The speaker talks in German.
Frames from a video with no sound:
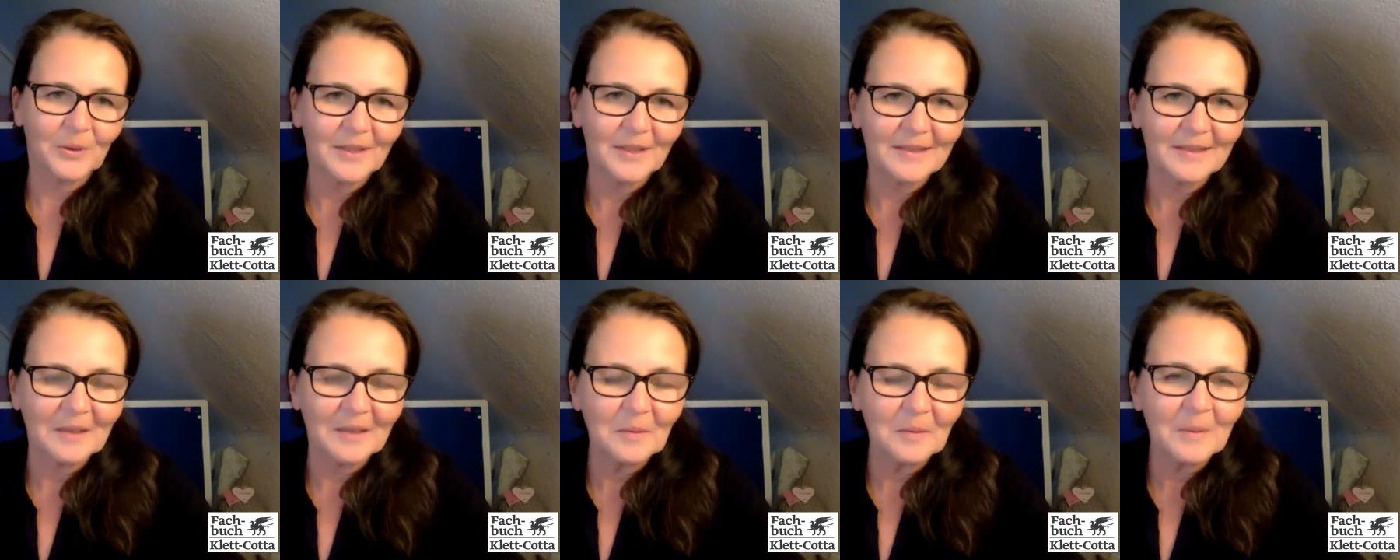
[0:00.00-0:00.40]
Ich
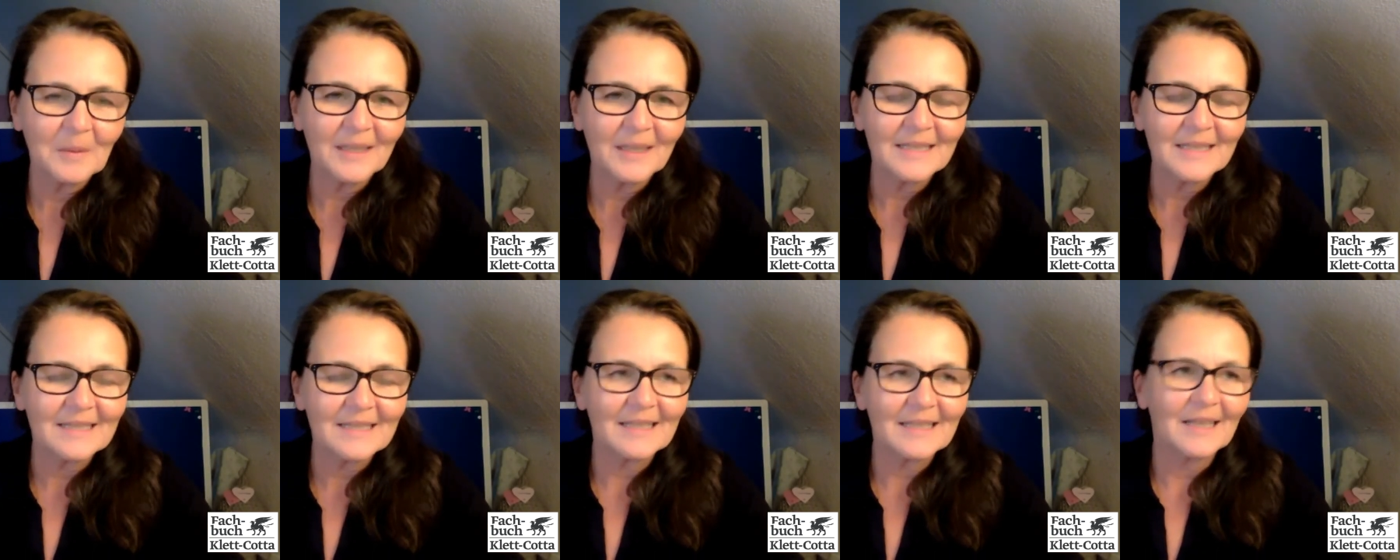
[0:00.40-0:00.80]
sage immer
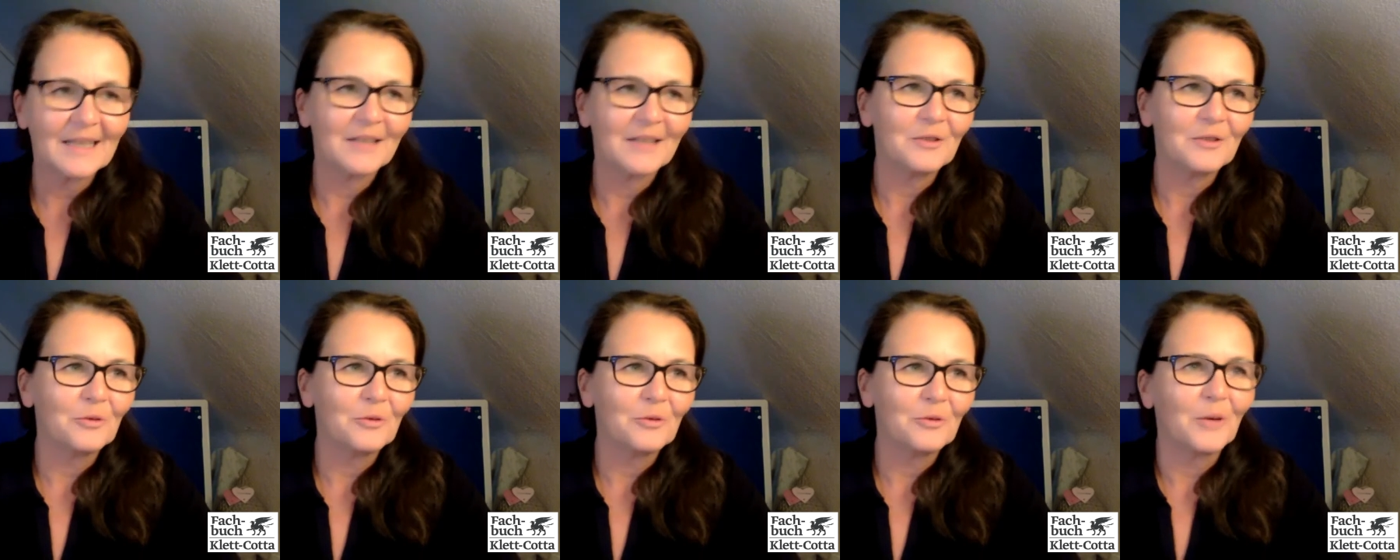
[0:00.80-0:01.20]
ganz
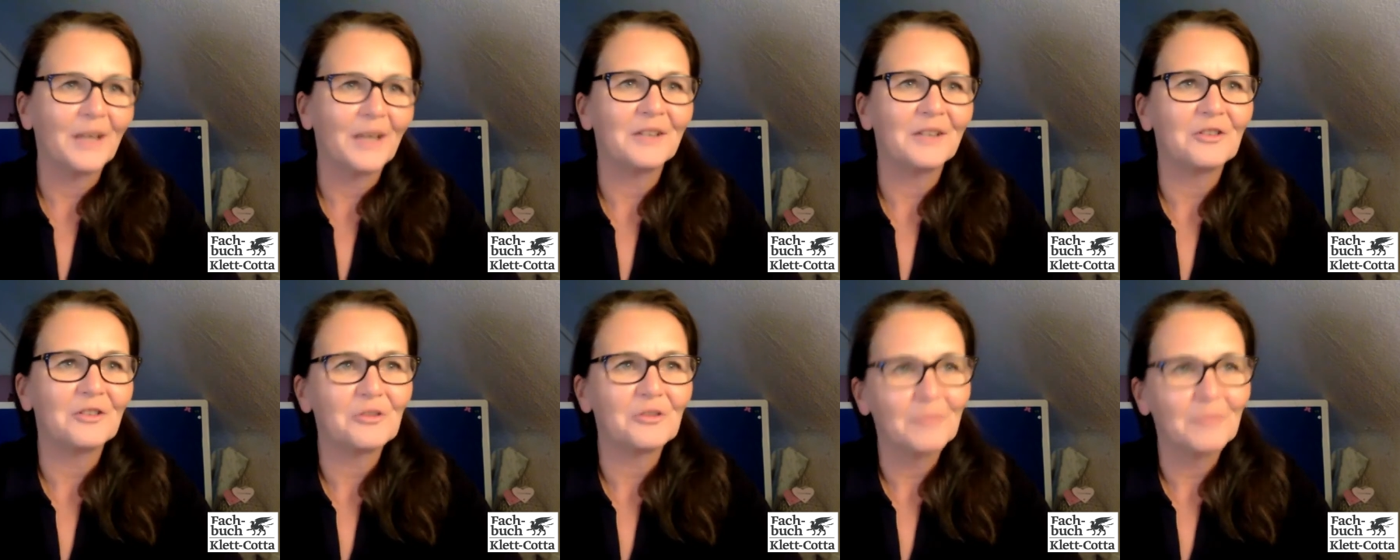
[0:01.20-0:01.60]
gerne, nur
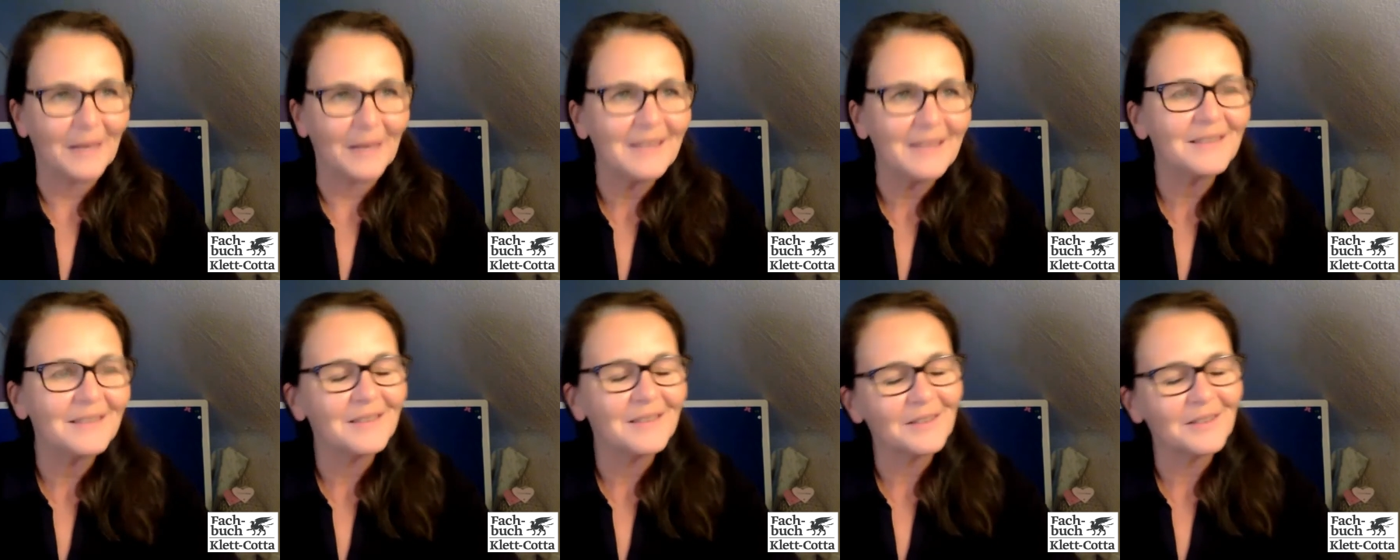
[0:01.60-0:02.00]
ein
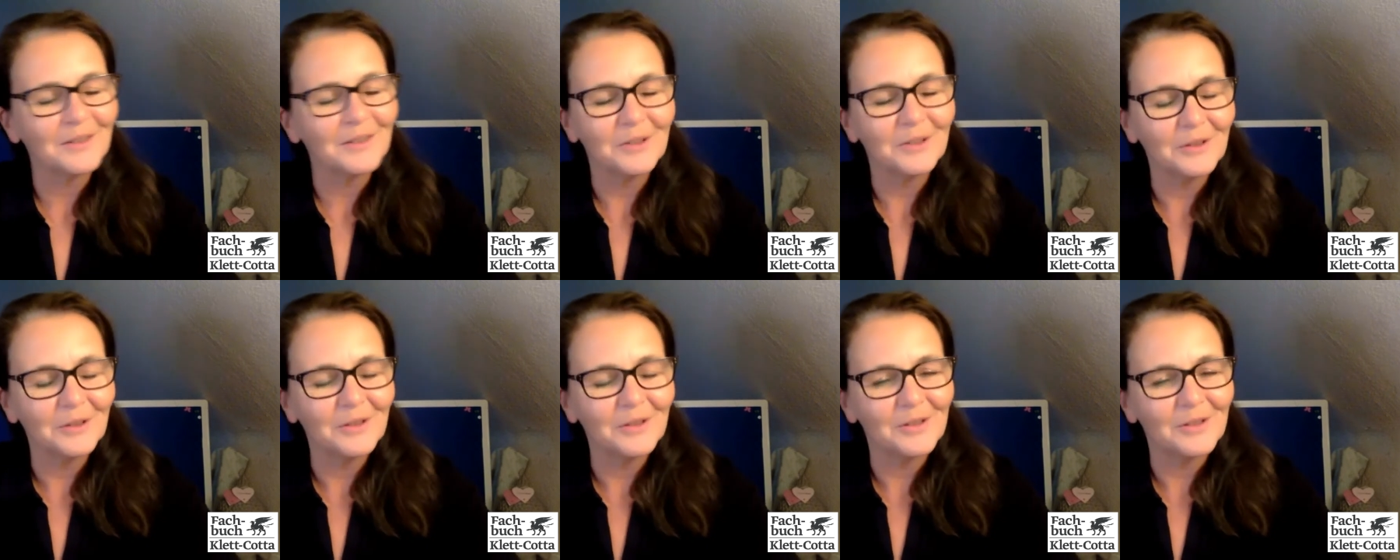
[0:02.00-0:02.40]
entspanntes Gehirn